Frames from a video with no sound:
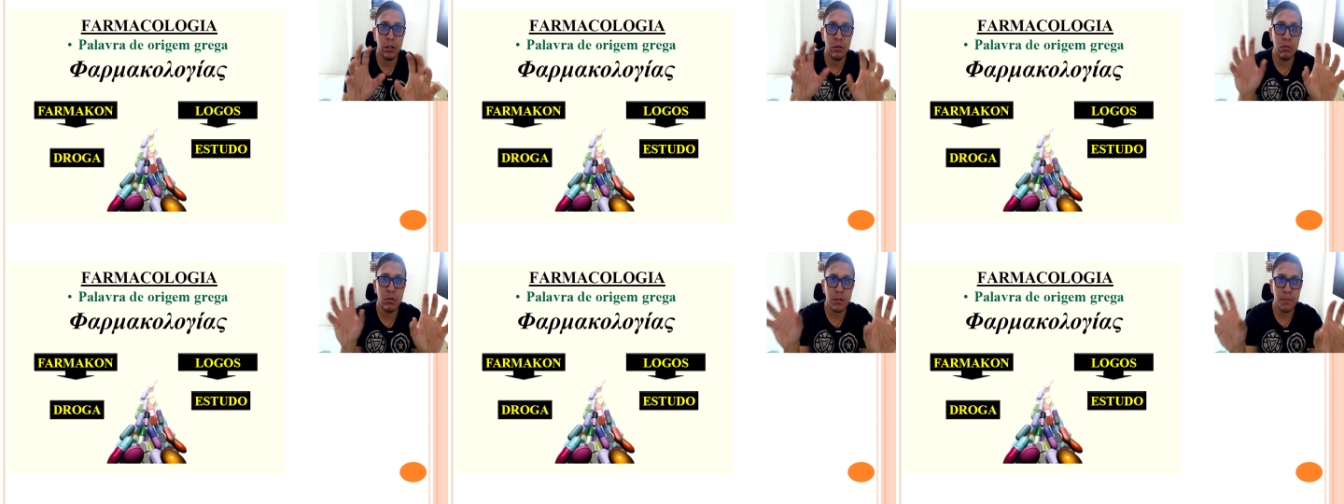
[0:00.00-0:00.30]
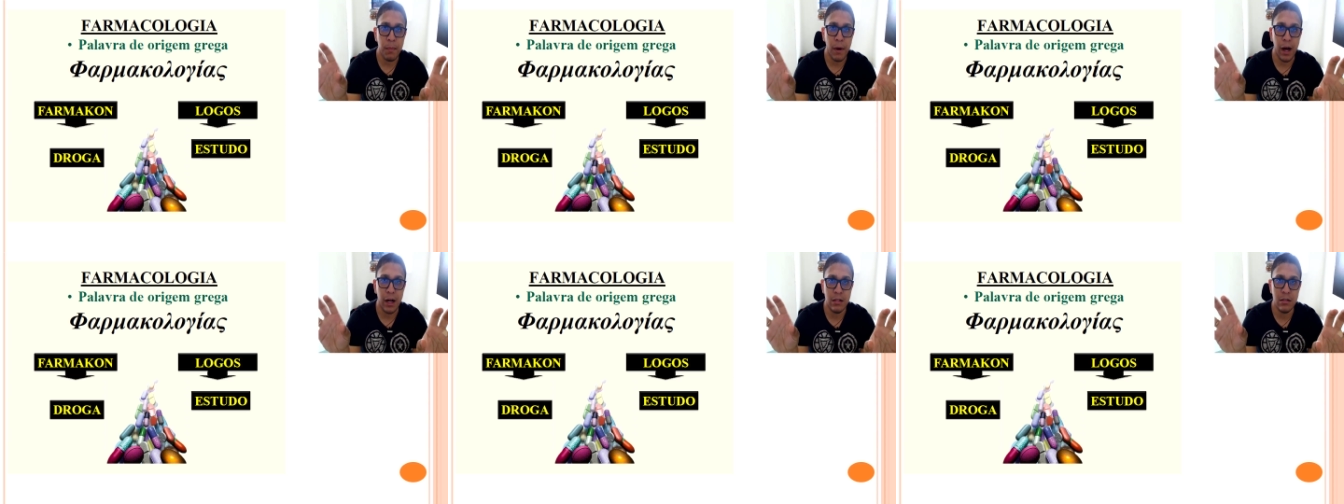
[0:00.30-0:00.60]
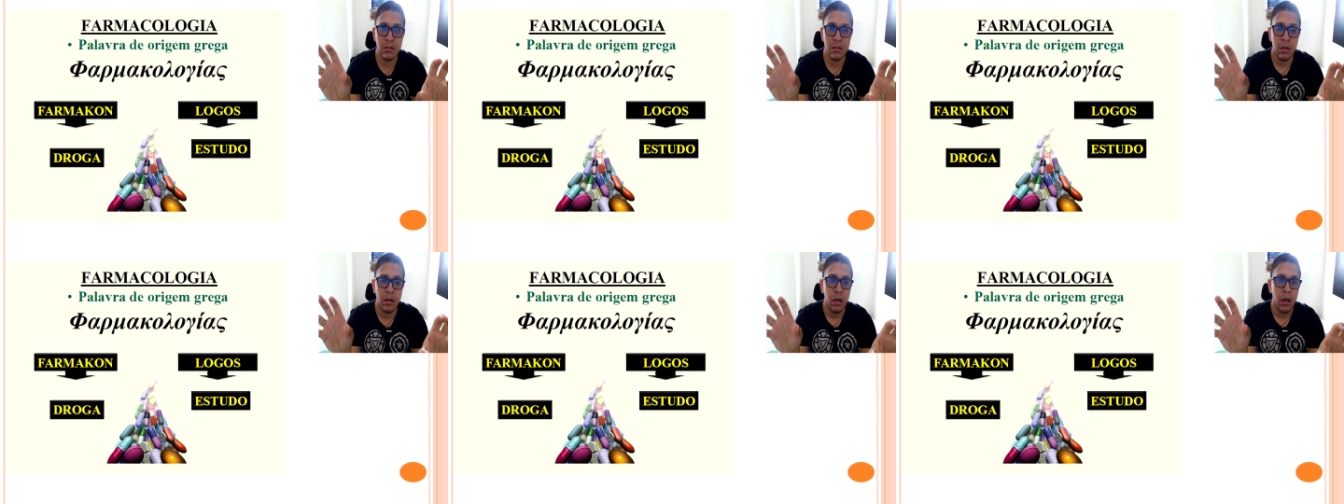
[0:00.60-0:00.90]
duas
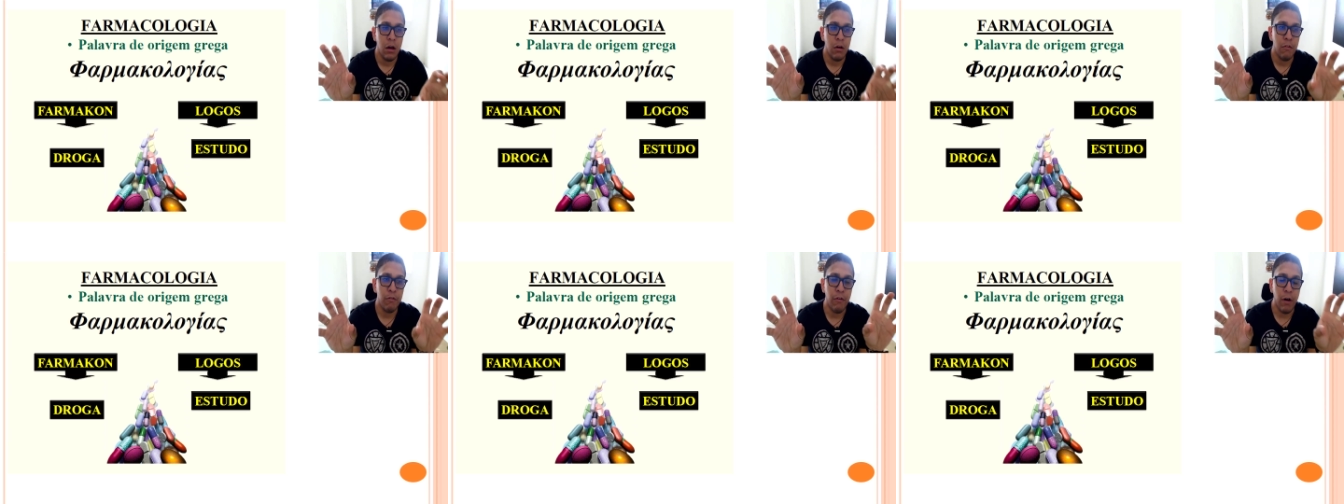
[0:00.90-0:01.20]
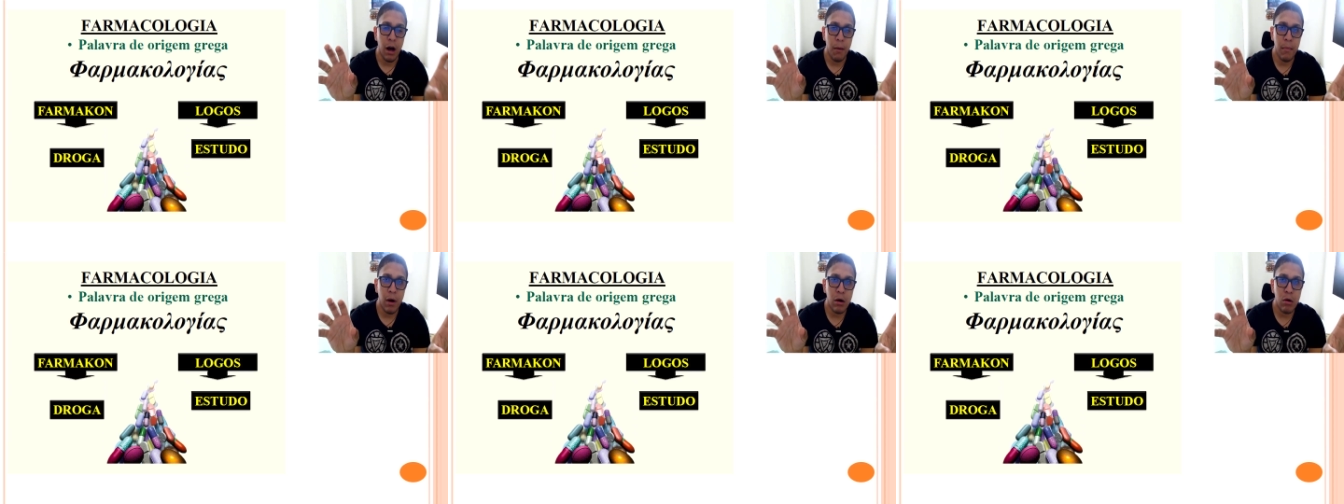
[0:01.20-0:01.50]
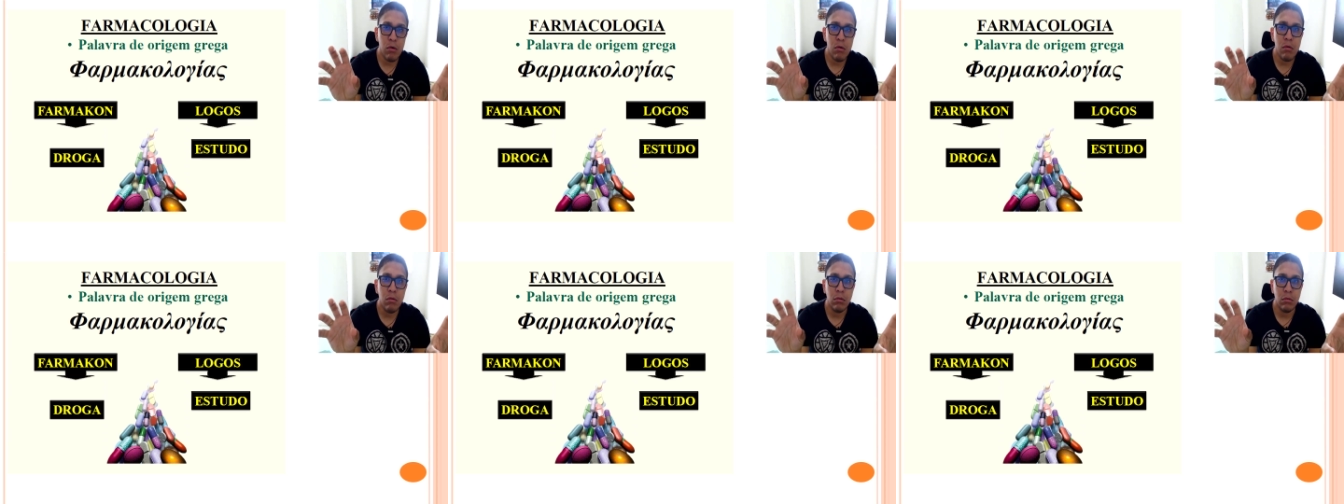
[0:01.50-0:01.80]
partes,
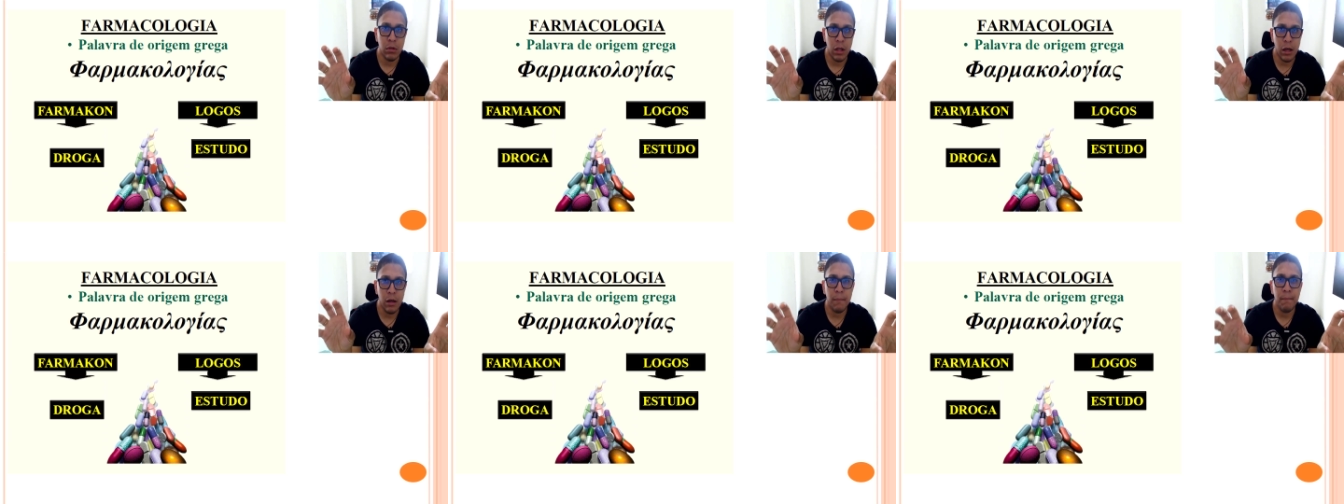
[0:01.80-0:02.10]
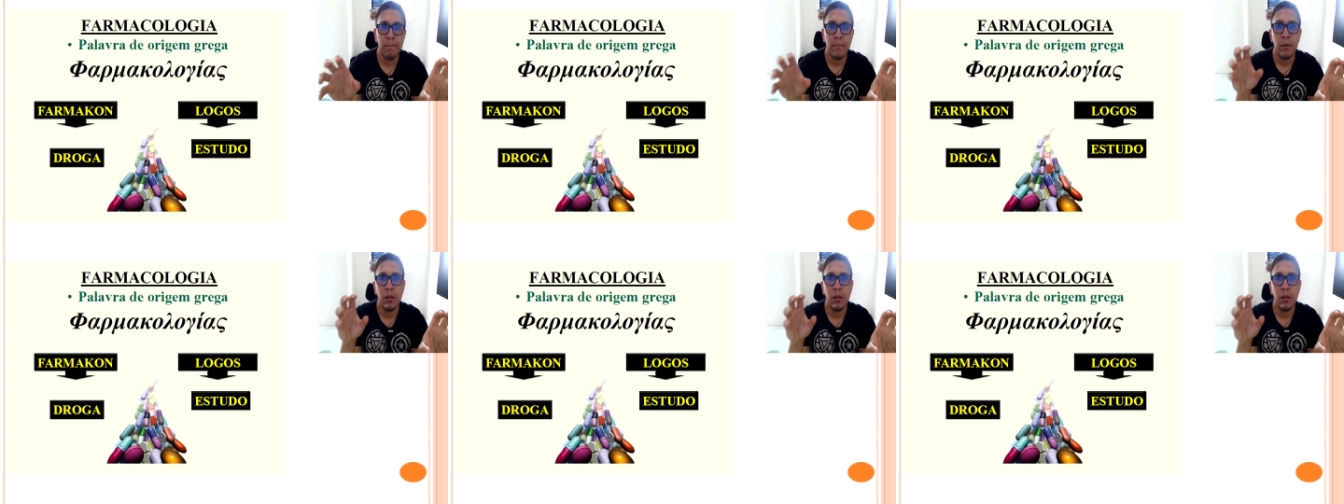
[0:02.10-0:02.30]
fármaco né?